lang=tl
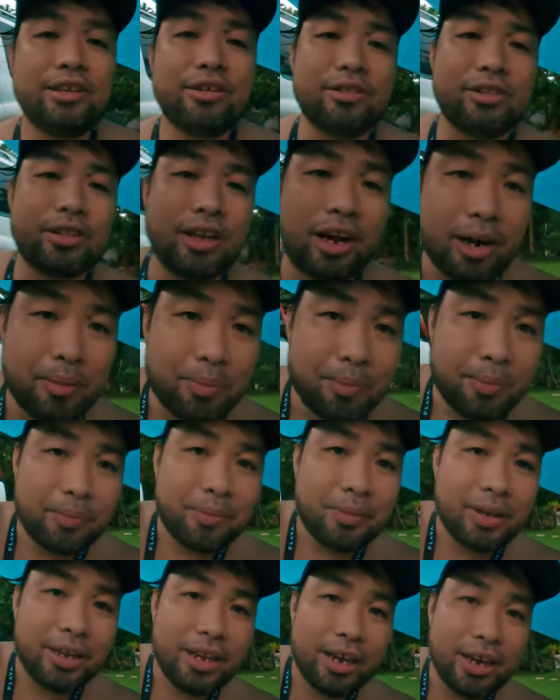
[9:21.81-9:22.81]
yung tarp,
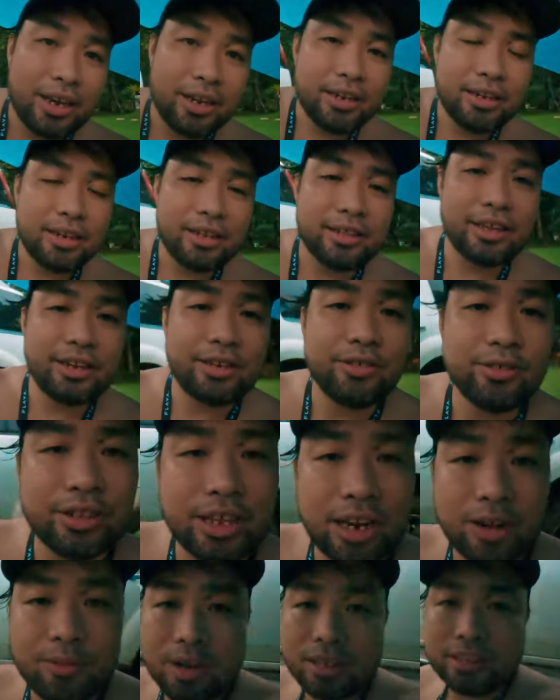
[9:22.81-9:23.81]
ayan, and then yung
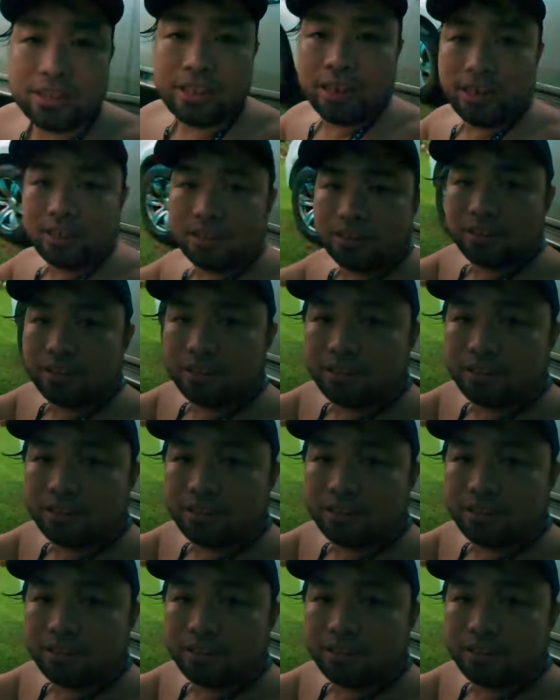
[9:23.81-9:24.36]
dalawang tent